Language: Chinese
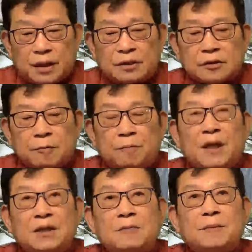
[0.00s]
跟这种
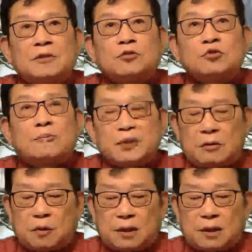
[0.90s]
变异病毒传播有关。